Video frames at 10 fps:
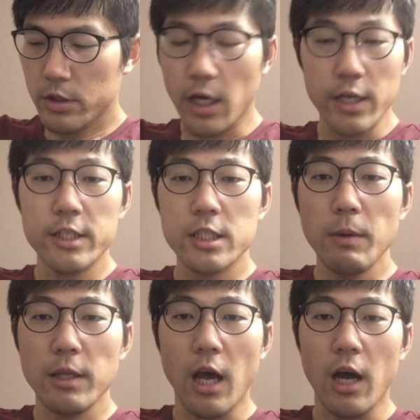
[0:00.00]
じゃあいつ
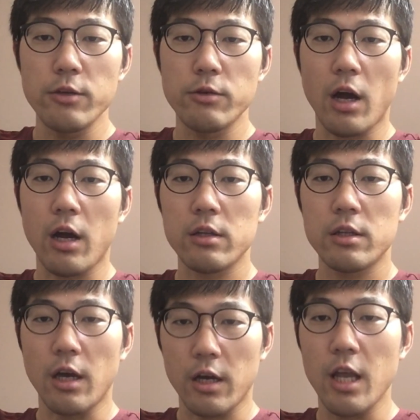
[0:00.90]
までああいうか
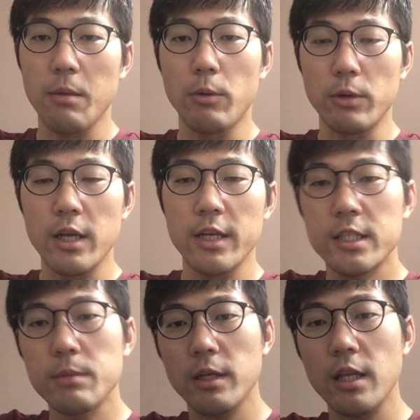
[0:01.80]
かった競馬をね、
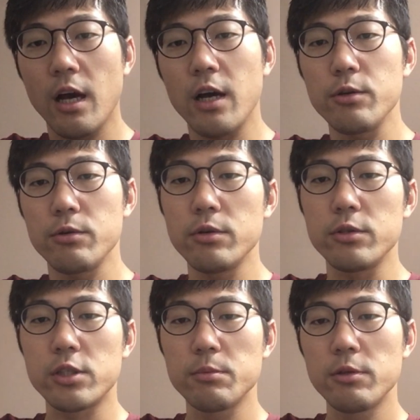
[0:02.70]
いつまでああい
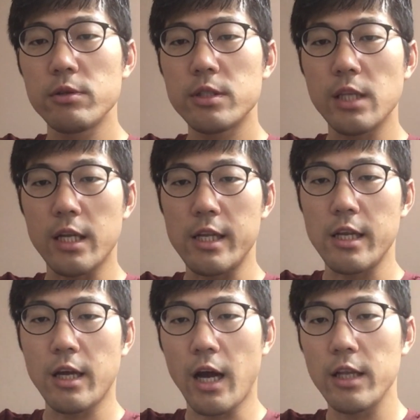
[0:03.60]
うスムーズさ
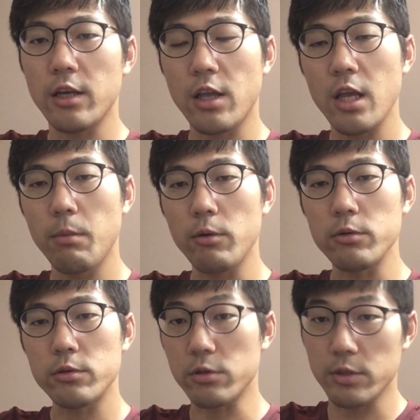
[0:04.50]
に変えた競馬
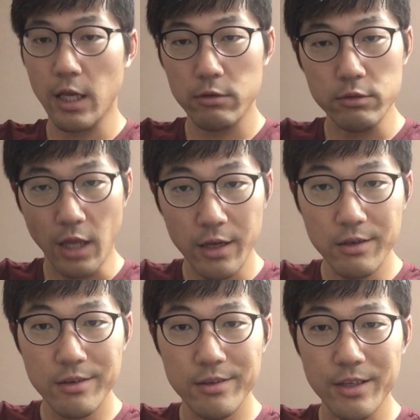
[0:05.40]
を続けるんだいっ
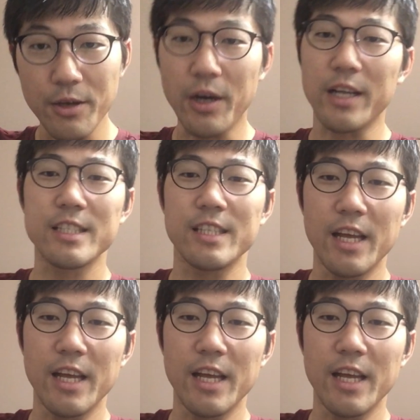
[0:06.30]
ていう話